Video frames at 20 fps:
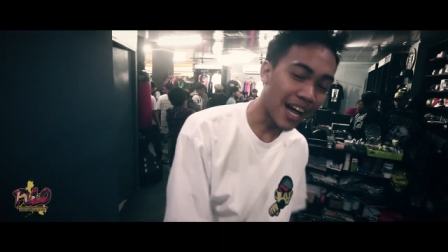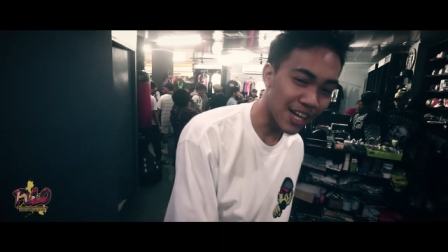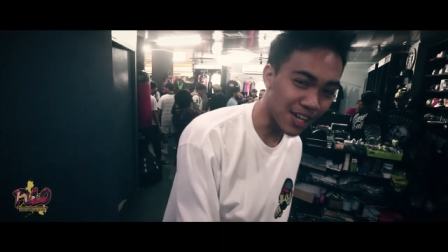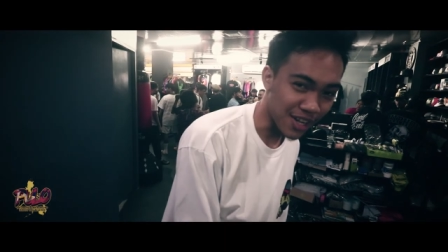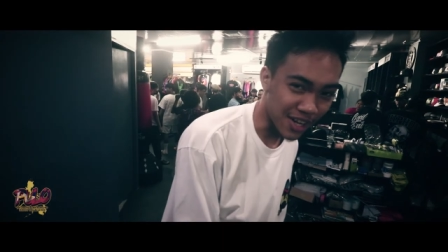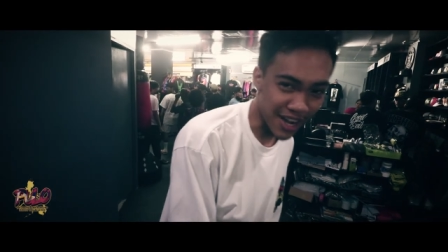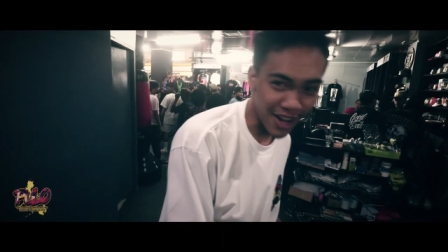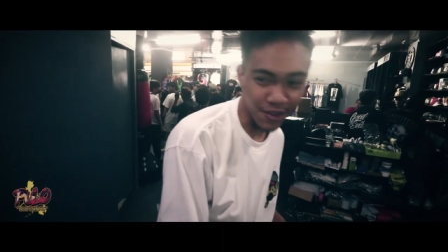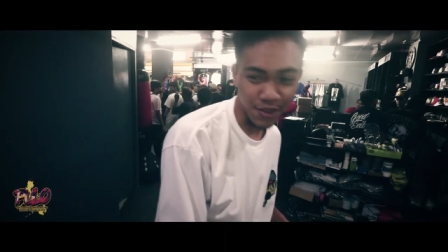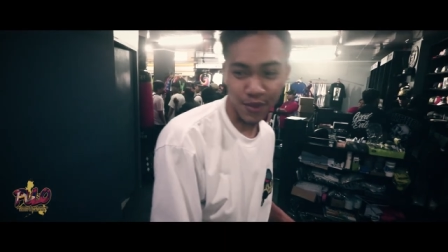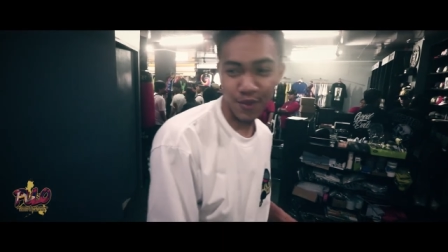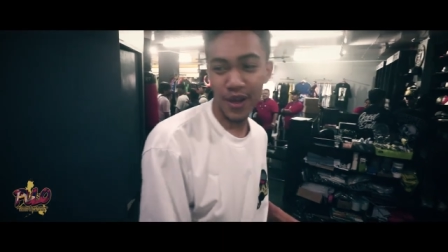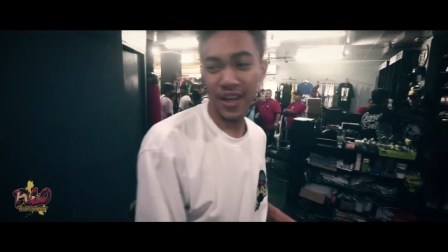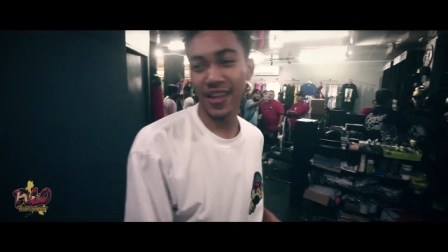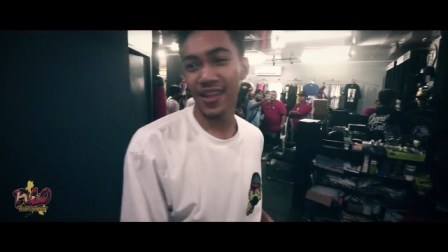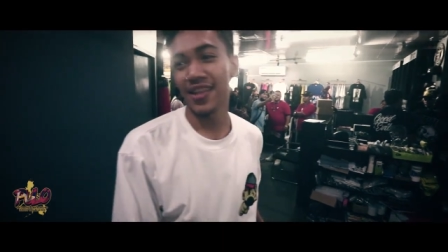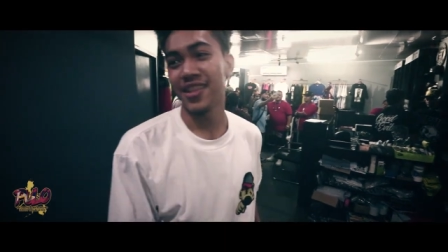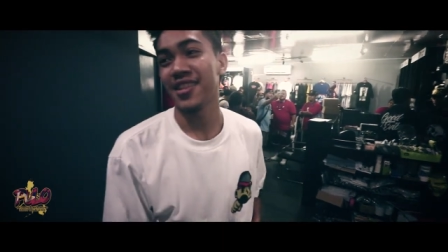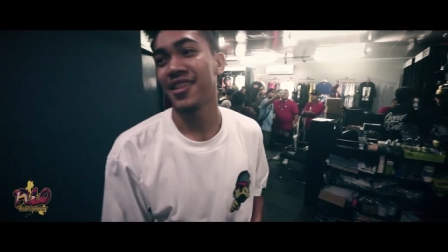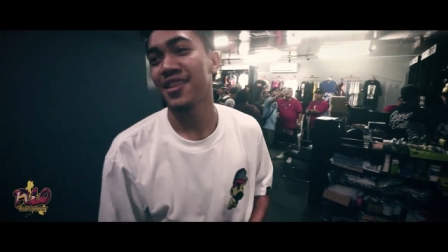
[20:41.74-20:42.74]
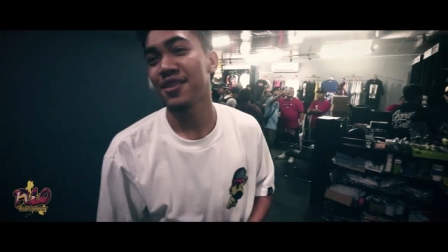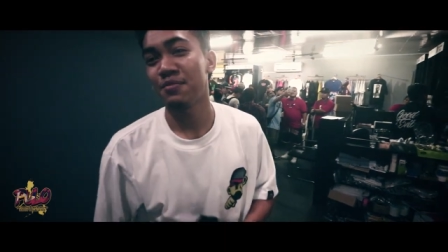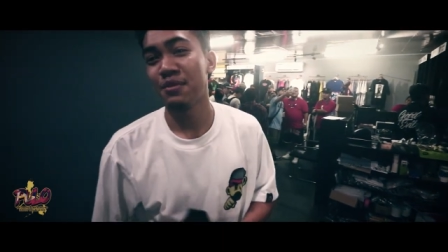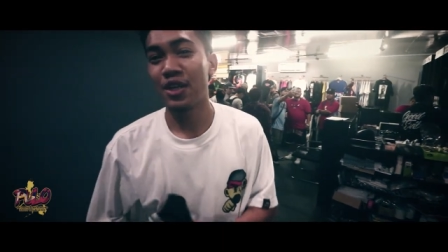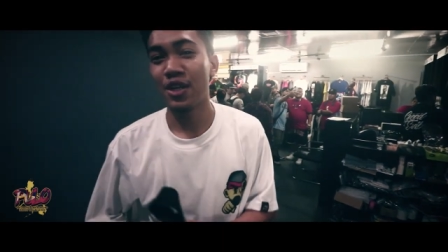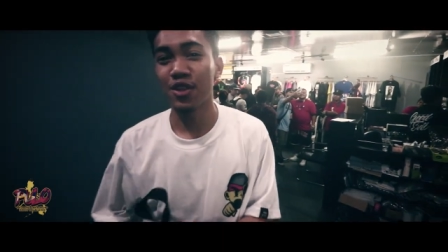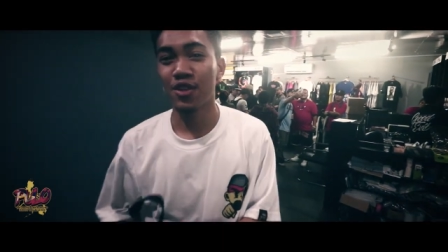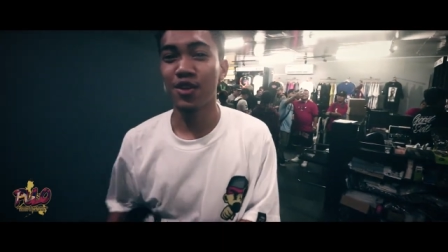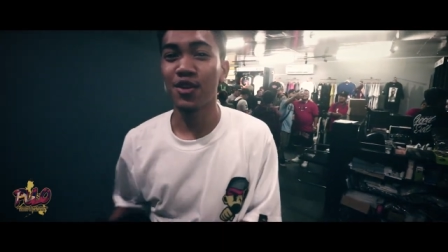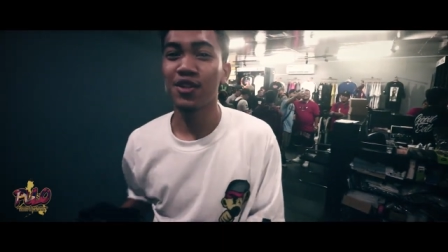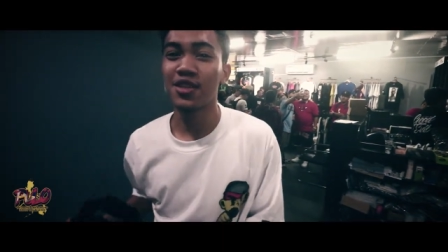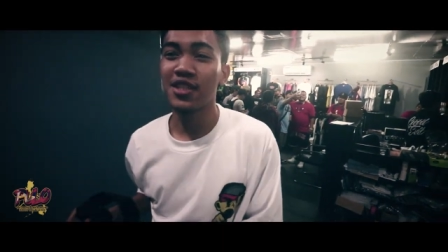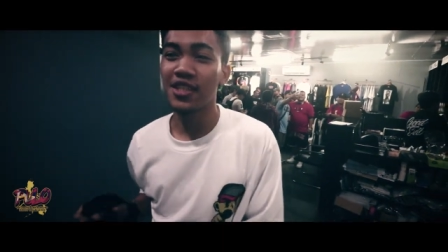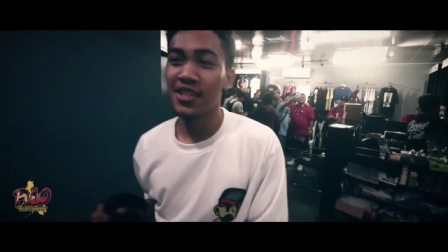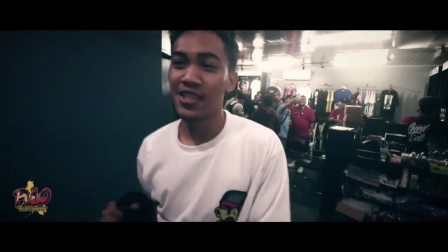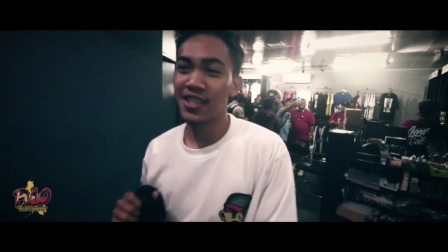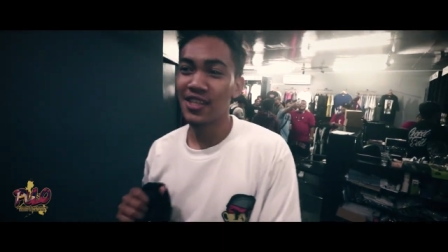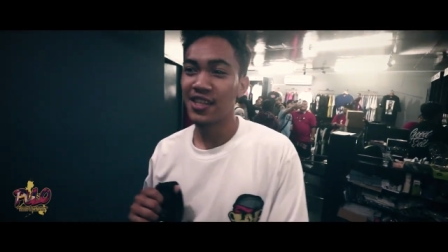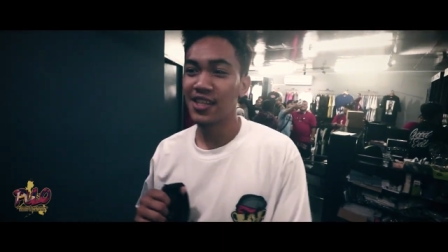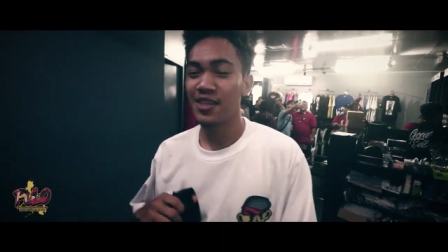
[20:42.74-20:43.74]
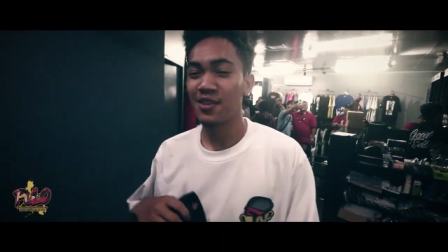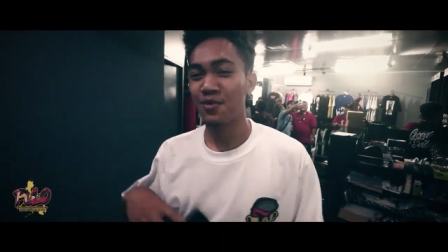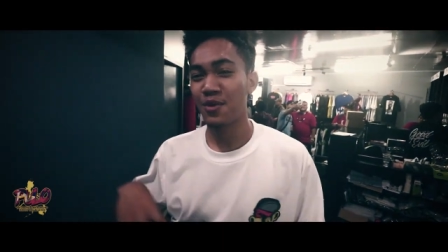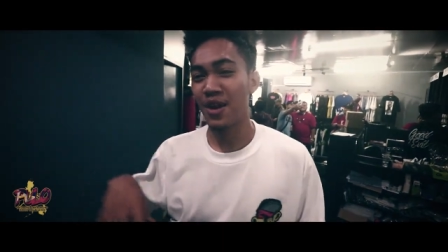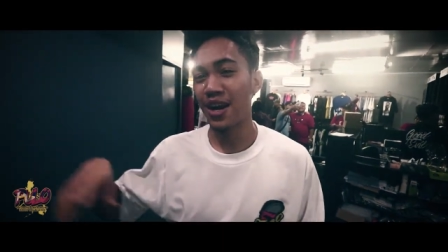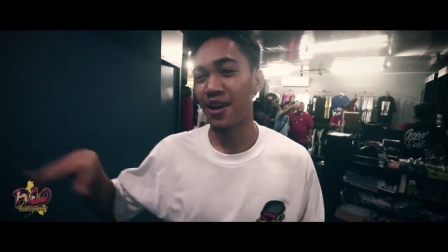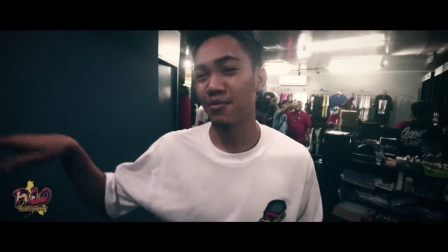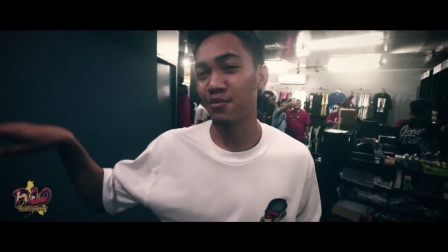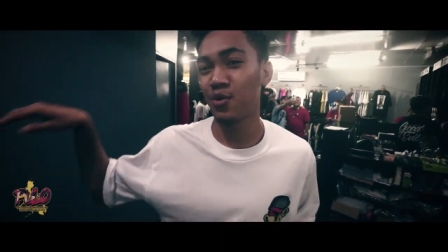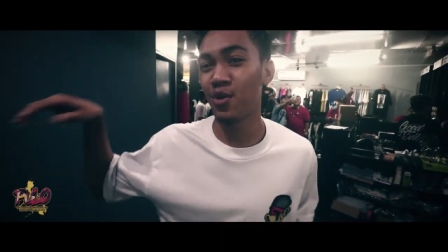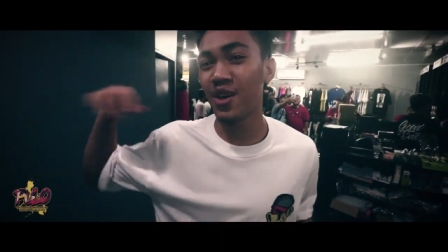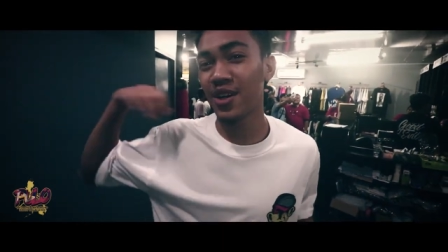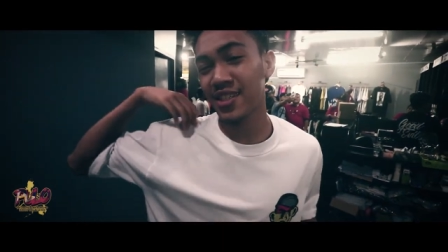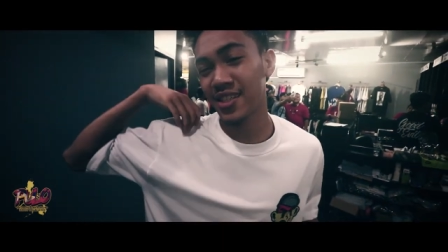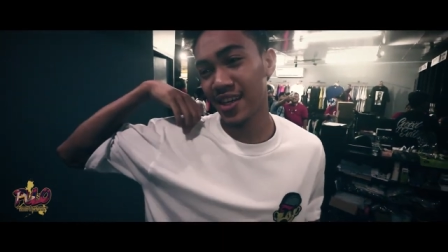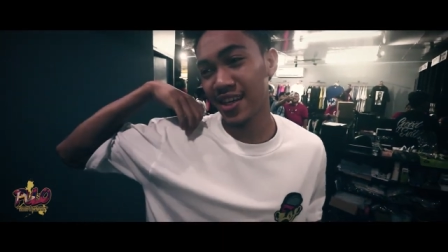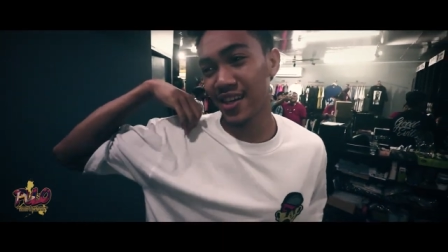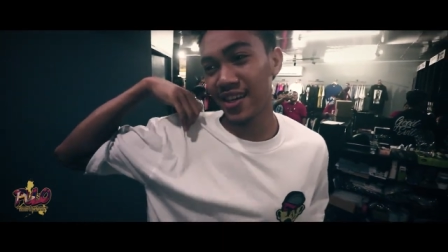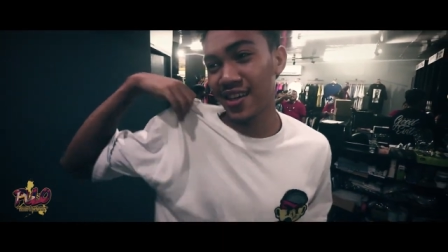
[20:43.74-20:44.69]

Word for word: ano, round 1, binoto ko si Wangbo kasi...